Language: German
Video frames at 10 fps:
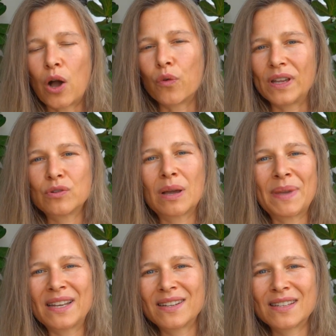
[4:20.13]
Auch wenn du am
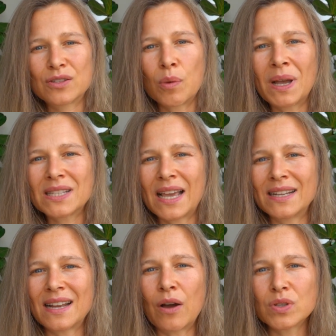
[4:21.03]
Ende des Sommers
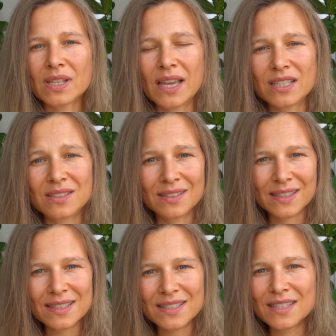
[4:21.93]
einen ausreichenden,
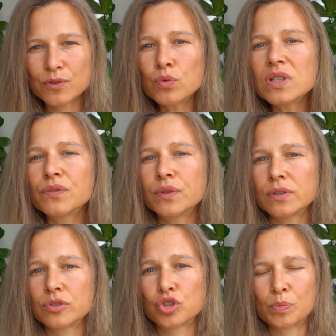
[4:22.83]
richtig gut
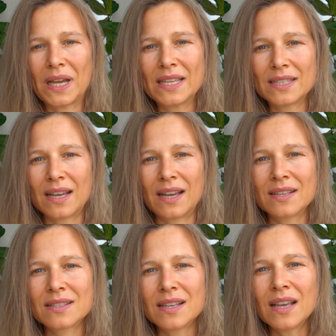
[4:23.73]
gefüllten Speicher
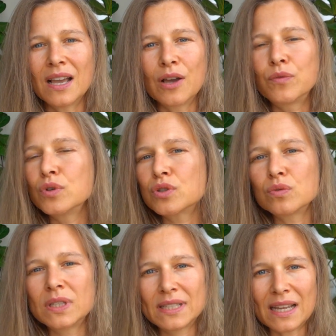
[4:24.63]
hast, wirst du
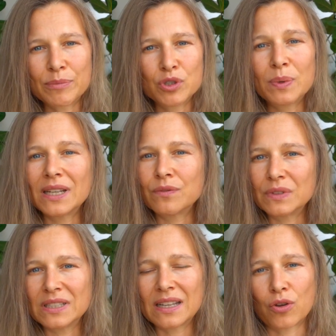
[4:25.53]
nicht damit über den
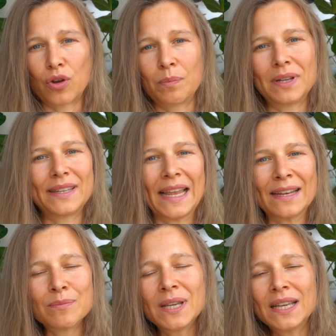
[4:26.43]
Winter kommen.
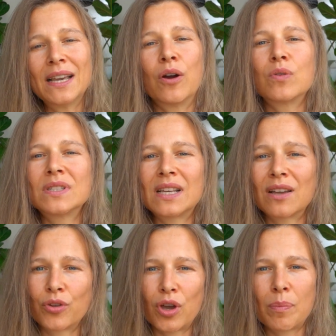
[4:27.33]
Denn unser
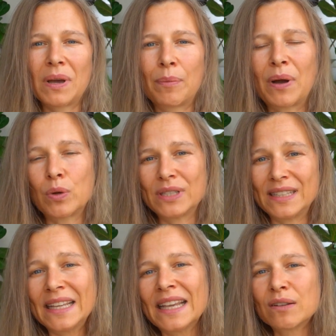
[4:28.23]
Körper baut
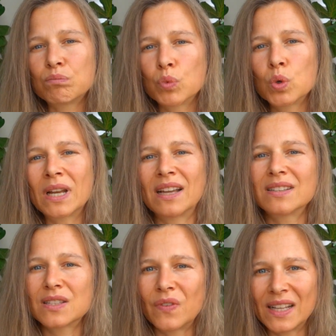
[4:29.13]
jeden Monat
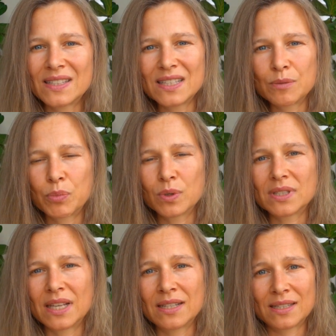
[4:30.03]
20
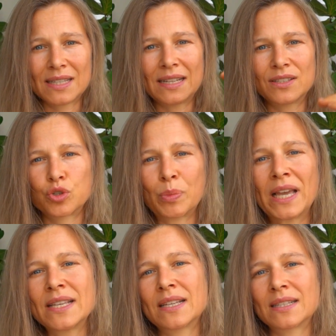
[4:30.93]
Prozent seines
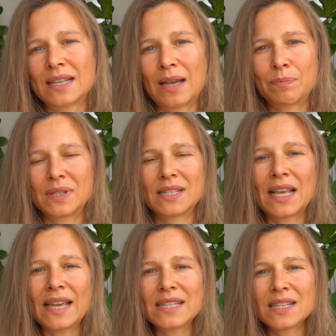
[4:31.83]
Speichers ab. Das
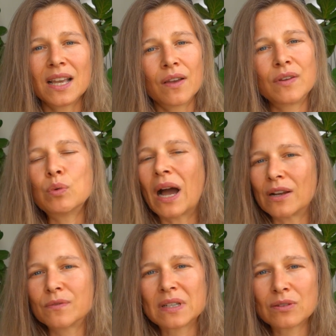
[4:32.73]
heißt, wenn du
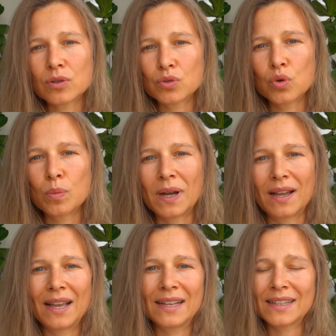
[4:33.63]
Anfang Oktober
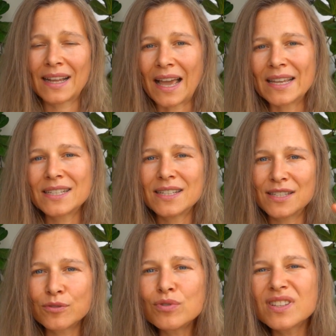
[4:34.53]
einen reichlich
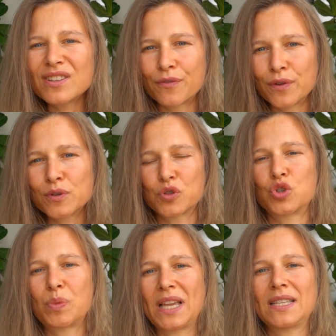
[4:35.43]
gut gefüllten
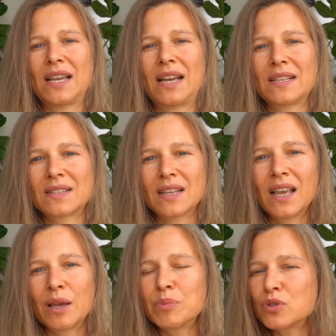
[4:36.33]
Speicher hast,
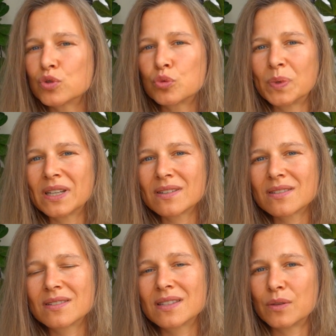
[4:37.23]
bist du
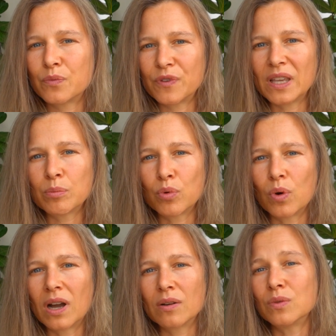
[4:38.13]
spätestens im
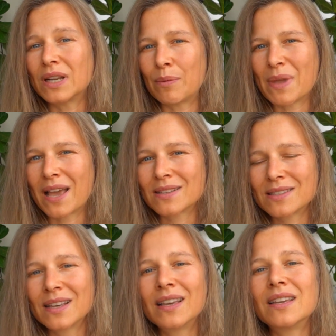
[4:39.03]
Februar oder März
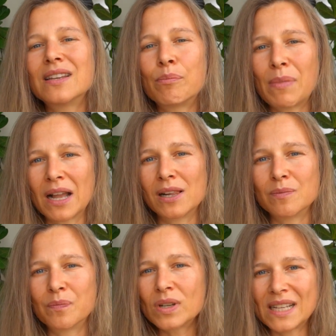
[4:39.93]
in einem Mangel.
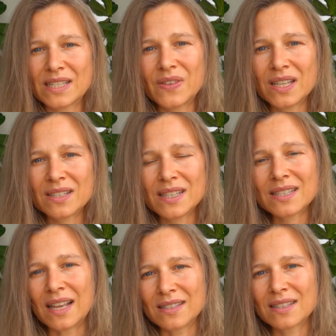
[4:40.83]
Und deswegen ist es
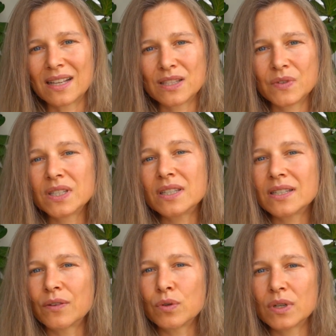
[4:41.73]
ganz, ganz wichtig,
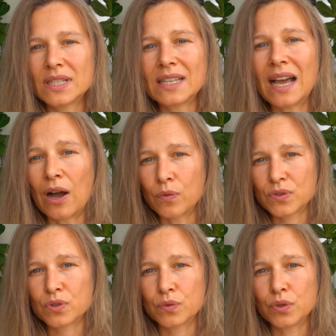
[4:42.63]
da wirklich
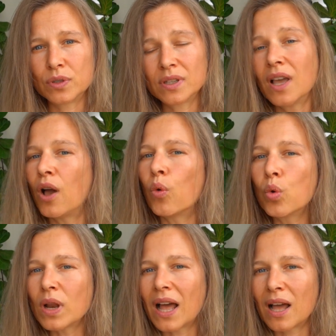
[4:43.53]
aufzufüllen
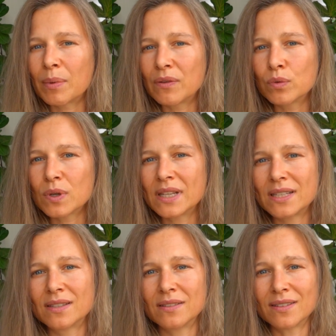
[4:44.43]
oder aber
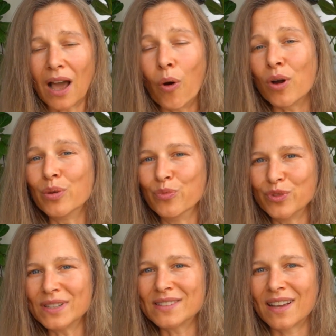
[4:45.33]
wirklich auch im
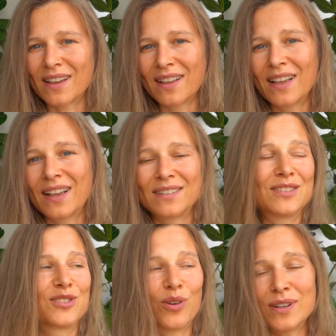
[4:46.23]
Winter
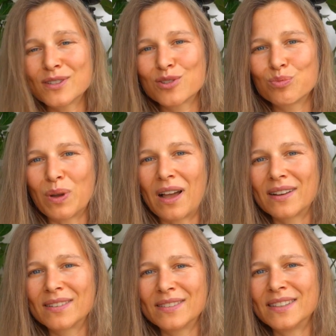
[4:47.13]
Sonnen zu
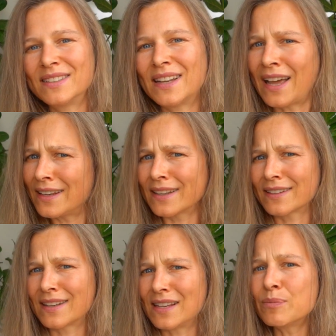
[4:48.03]
baden in
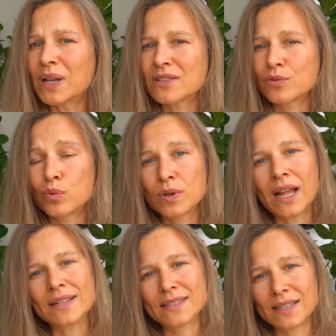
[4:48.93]
anderen Klimazonen
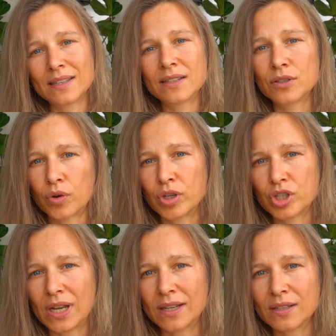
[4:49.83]
als hier in
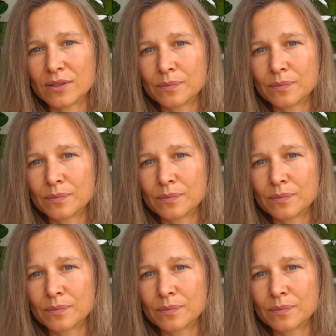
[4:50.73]
Deutschland.